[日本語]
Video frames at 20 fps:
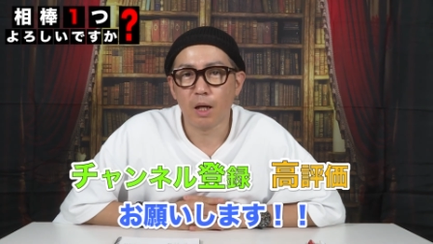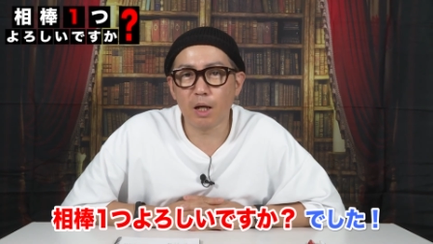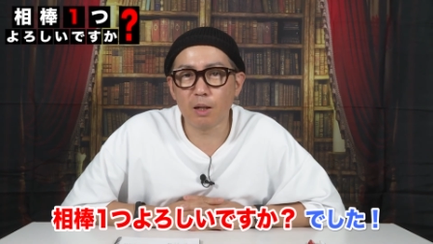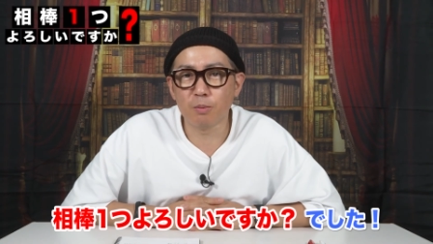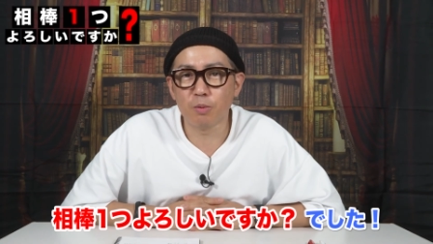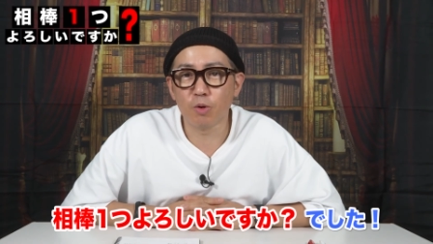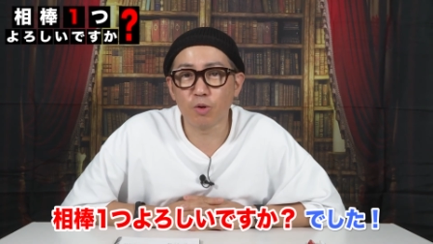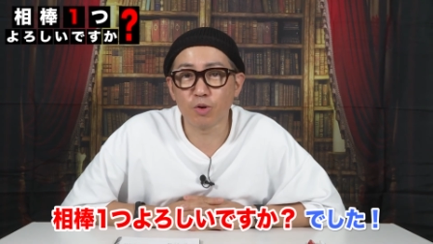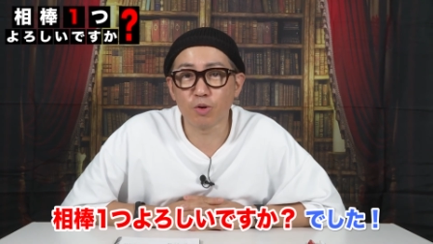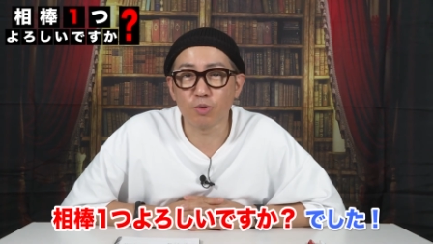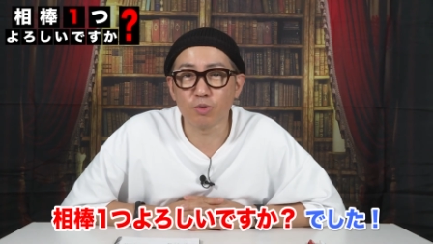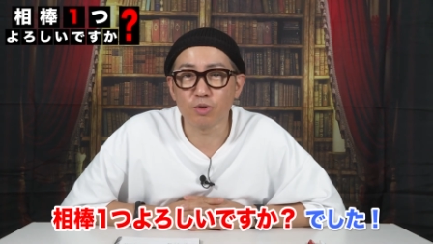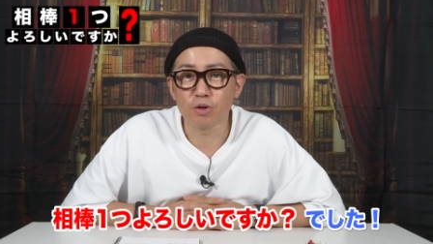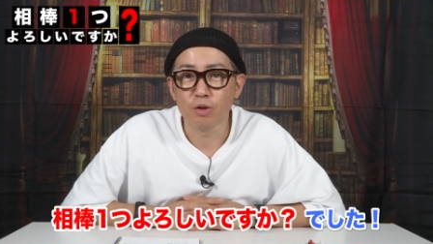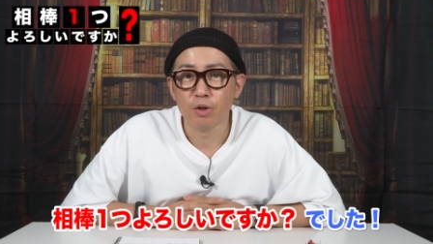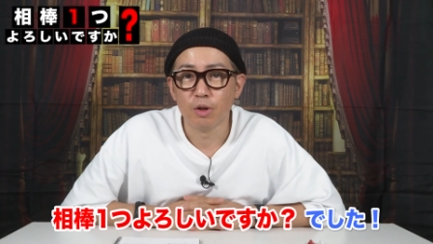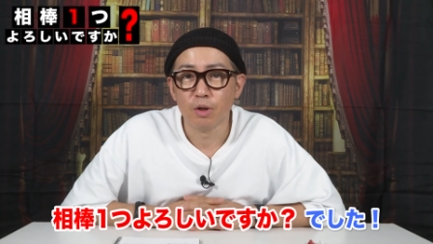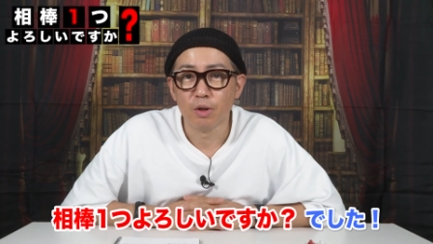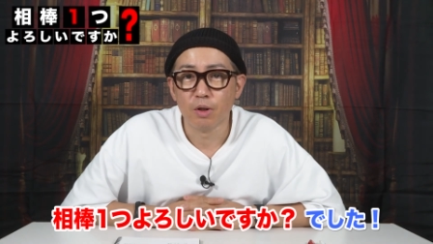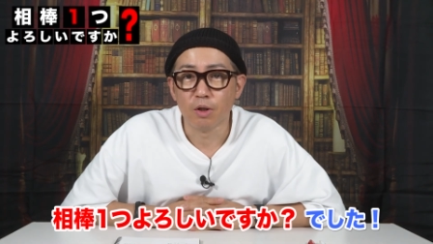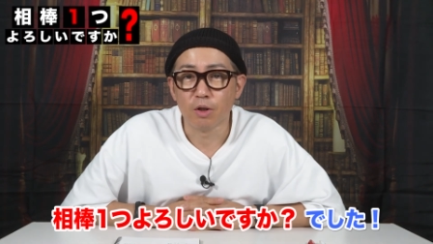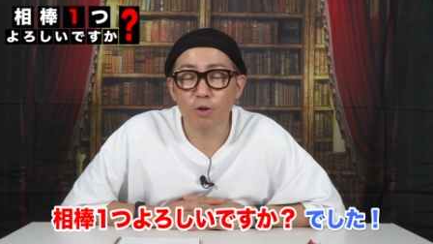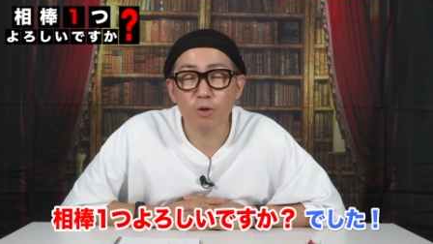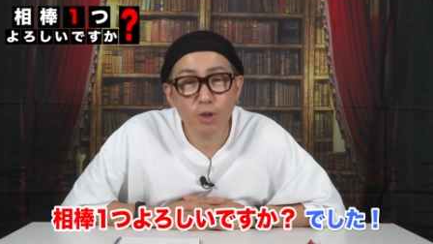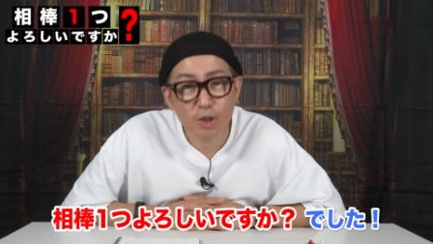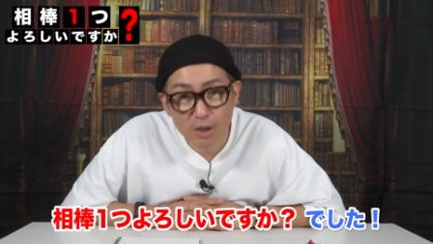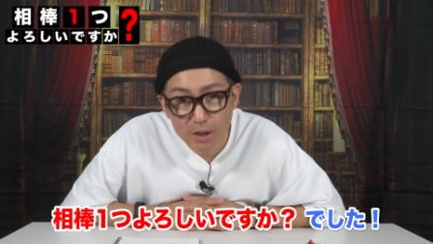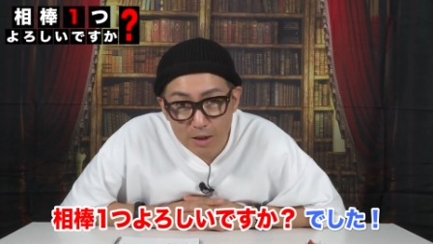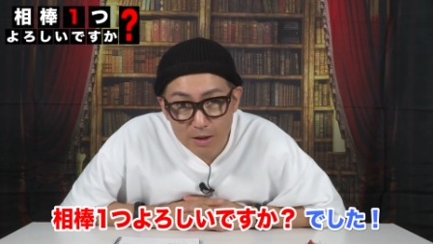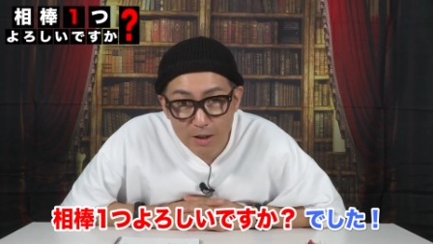相棒一つよ
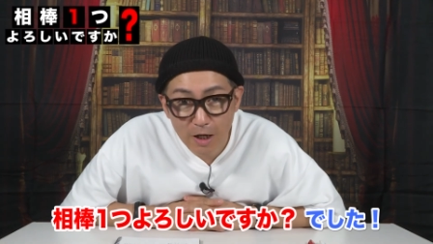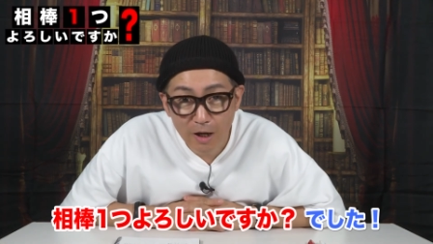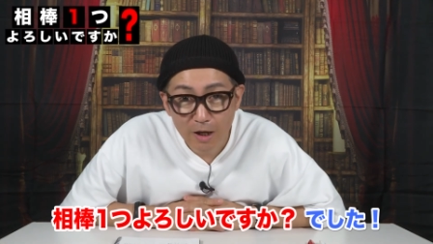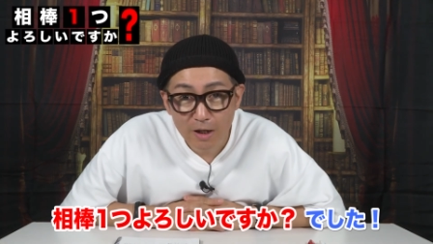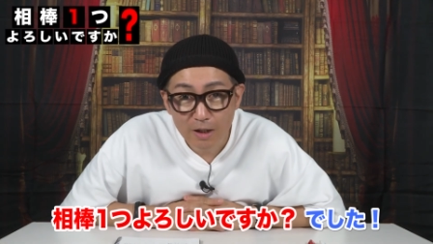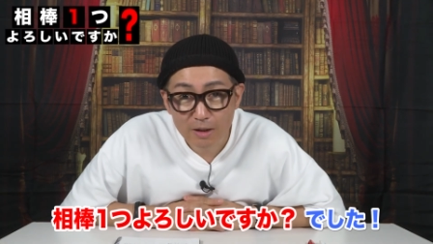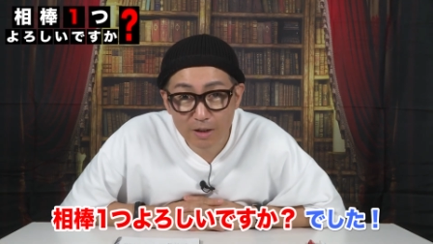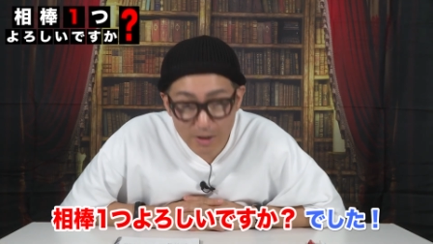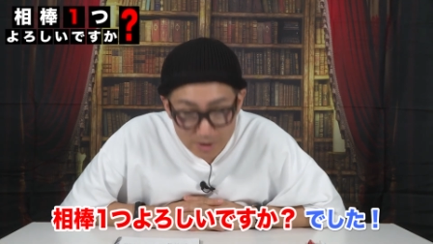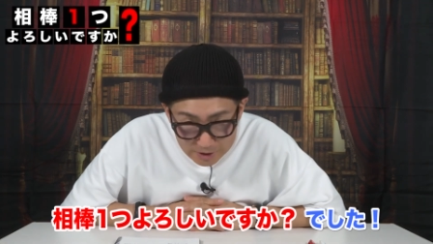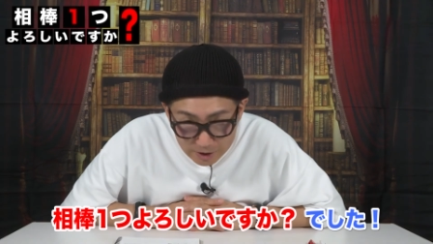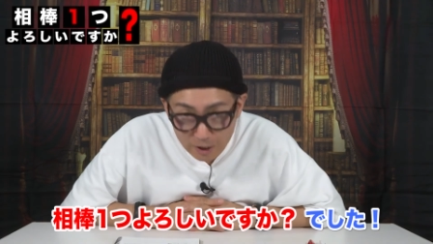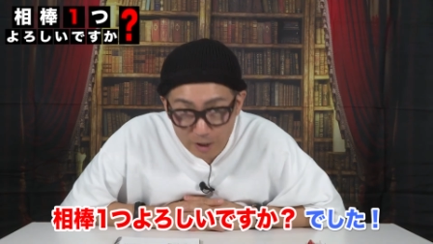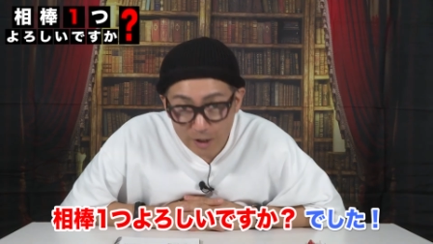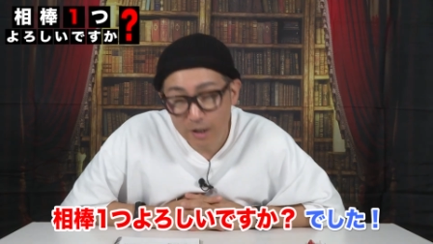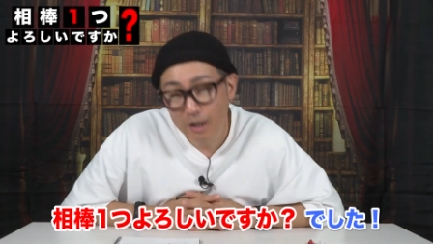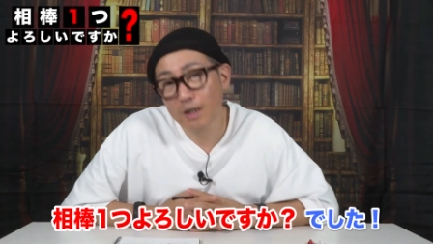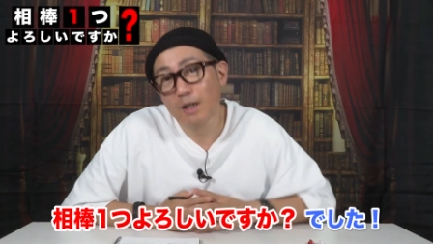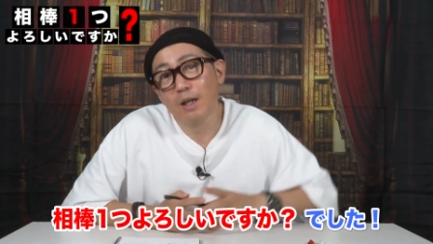ろしいですかでした。